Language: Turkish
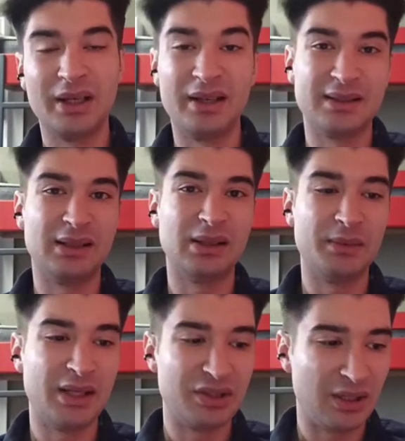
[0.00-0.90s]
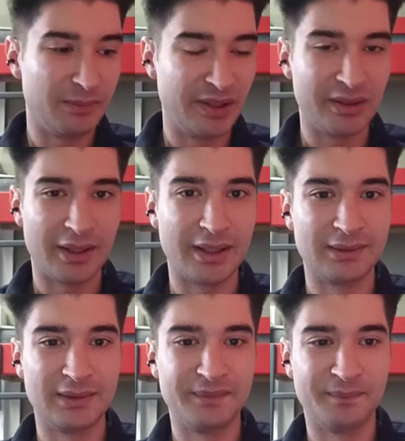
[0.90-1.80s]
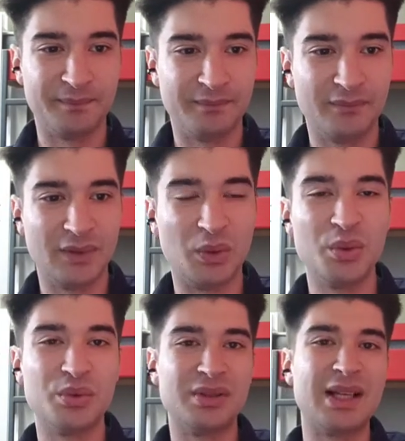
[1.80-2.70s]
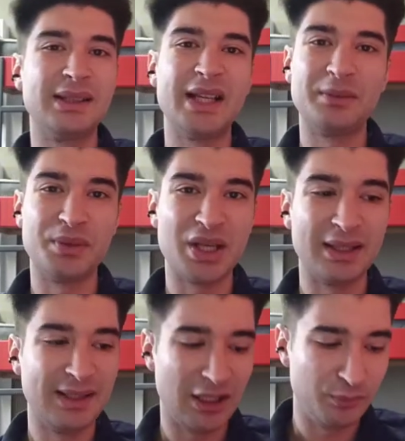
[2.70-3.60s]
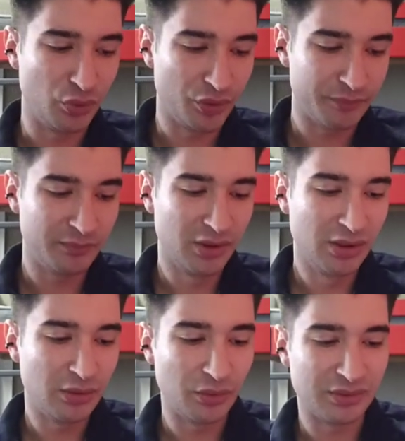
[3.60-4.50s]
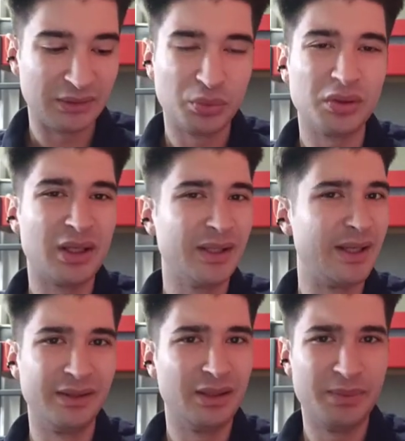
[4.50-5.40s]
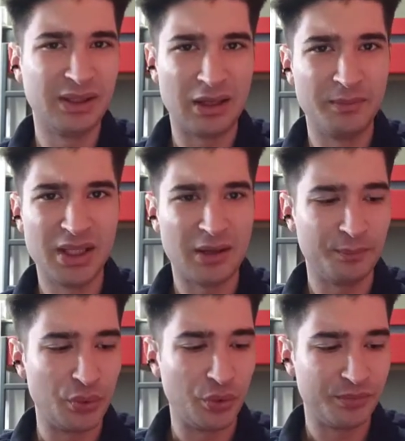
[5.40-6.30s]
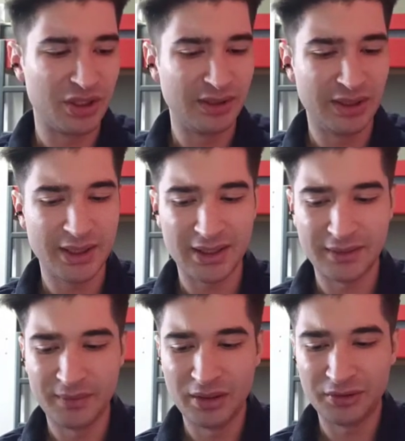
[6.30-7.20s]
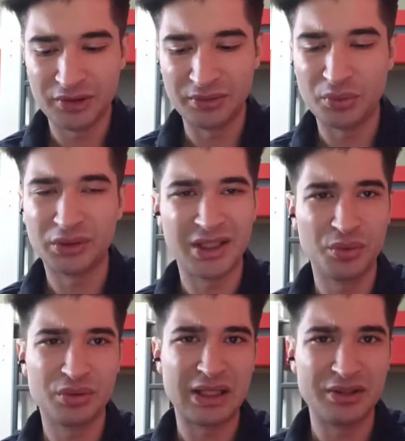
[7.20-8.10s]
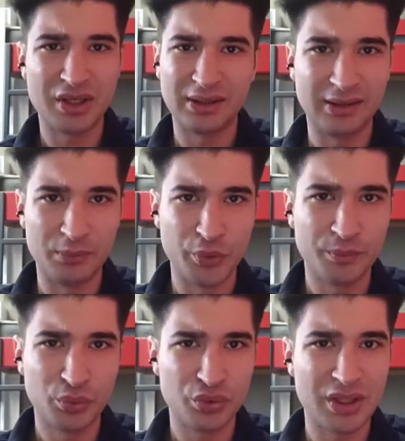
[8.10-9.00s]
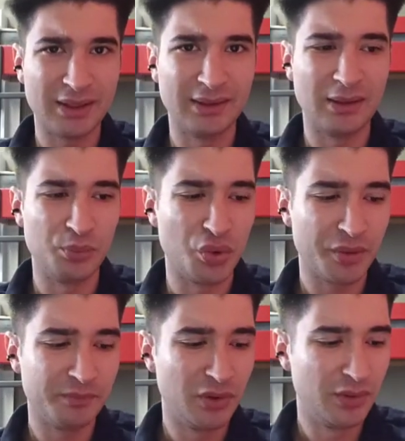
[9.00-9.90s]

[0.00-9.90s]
azaltabilecek bir hareket. O yüzden net bir şey diyemiyorum. O yüzden dolarla ilgili bir tahmin yapmıyorum şimdilik. Şimdi dolar yükselecek de demiyorum, düşecek de demiyorum.